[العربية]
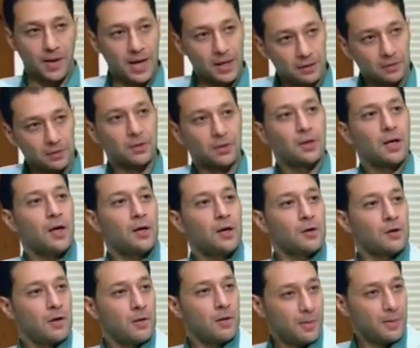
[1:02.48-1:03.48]
رحت معايا للضلع
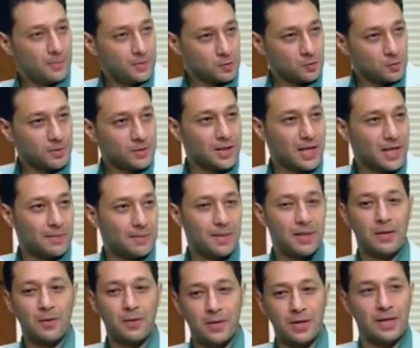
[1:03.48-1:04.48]
الرابع المنظومه
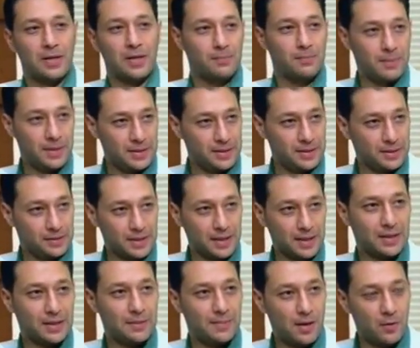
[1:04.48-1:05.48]
التعليميه وهي البنيه
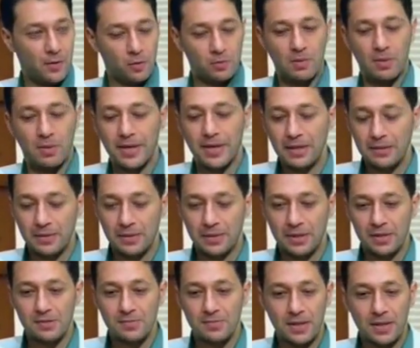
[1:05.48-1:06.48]
التحتيه بقى والمباني
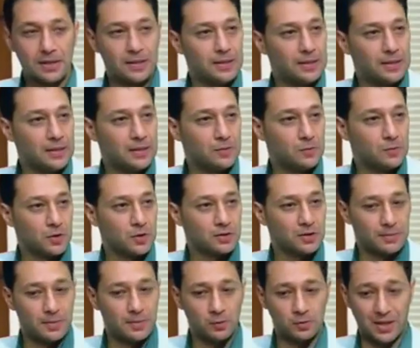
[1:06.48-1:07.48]
بالنسبه لوزاره
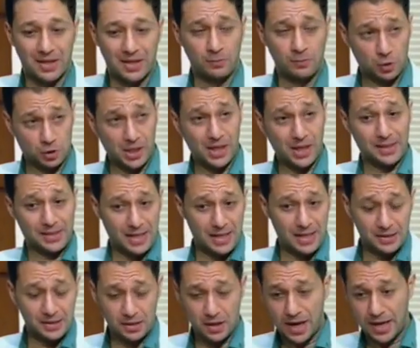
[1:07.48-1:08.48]
التربيه والتعليم واشتغلت
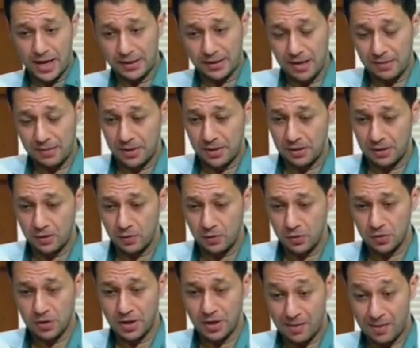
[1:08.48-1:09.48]
عليها صلاحيه الابنيه اللي
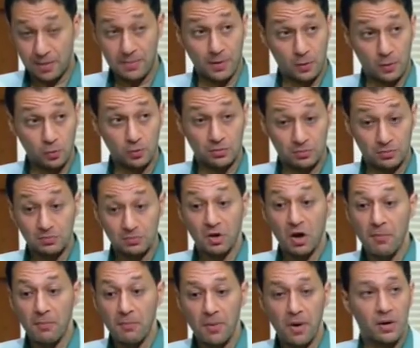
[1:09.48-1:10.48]
هو يسري عمل مجهود
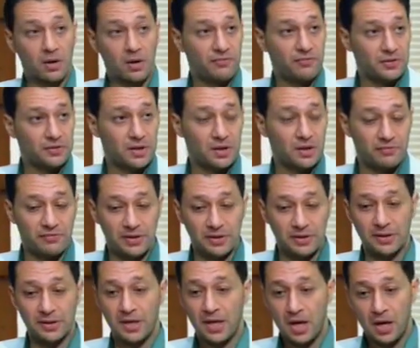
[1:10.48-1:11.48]
آه. جبار الفتره اللي
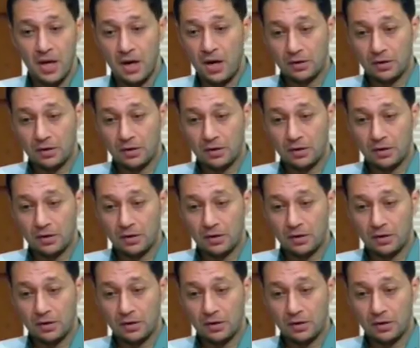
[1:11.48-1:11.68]
فاتت